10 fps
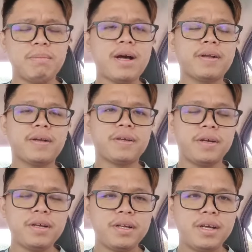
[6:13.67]

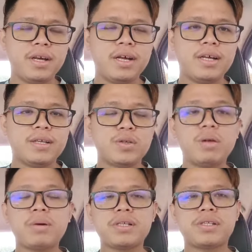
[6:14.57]
Maknanya,
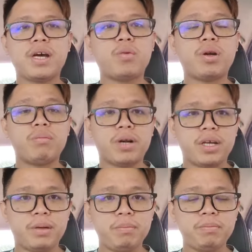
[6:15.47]
sudah pasti Anwar
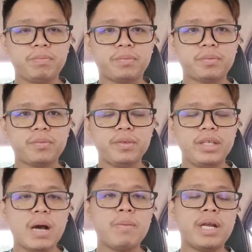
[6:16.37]
Ibrahim
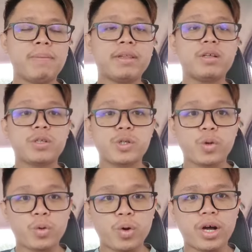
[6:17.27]
yang mendapat
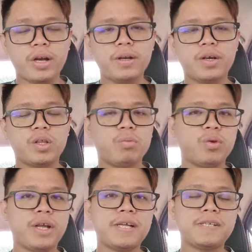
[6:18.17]
sokongan
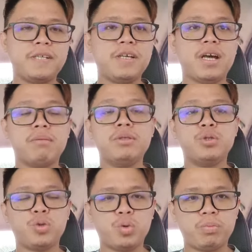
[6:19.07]
ataupun SD yang
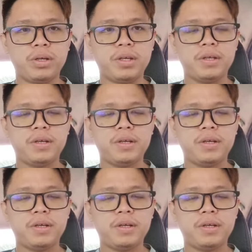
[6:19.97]
mencukupi.